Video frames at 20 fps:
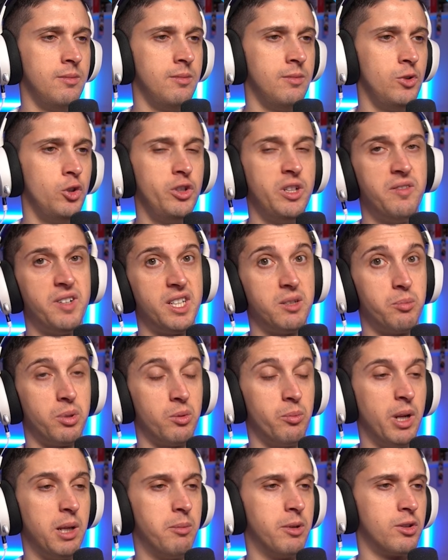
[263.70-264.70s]
Non avrete
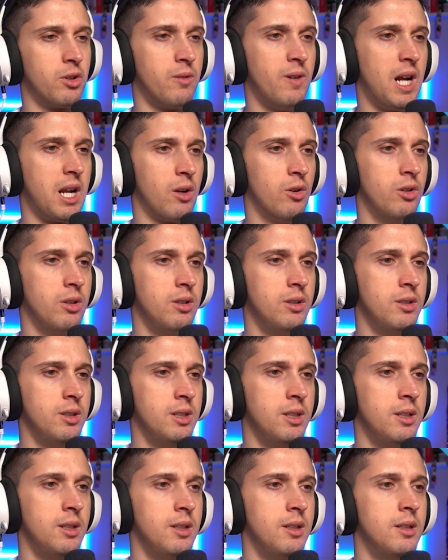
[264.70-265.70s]
problemi a trovarlo.
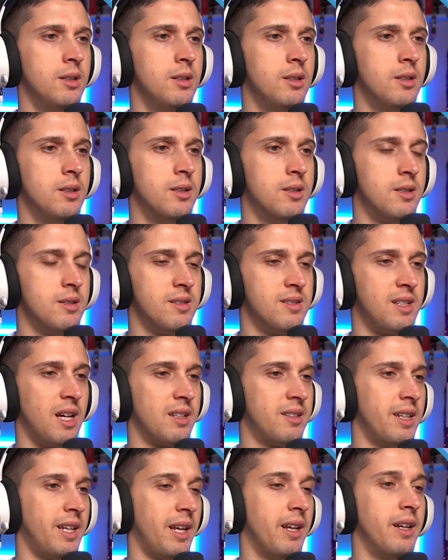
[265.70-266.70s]

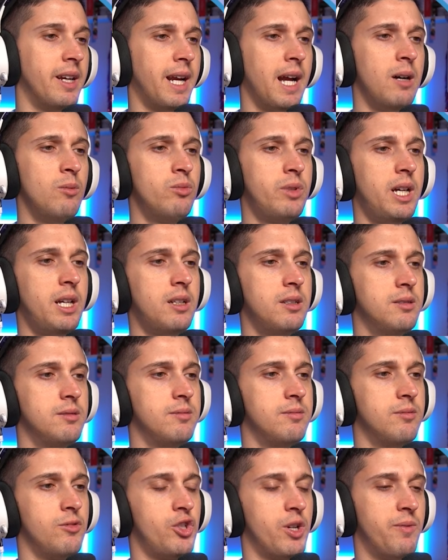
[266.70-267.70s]
Static encounter,
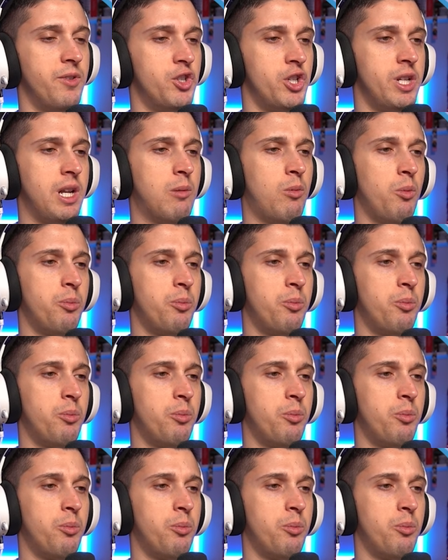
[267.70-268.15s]
ci avviciniamo,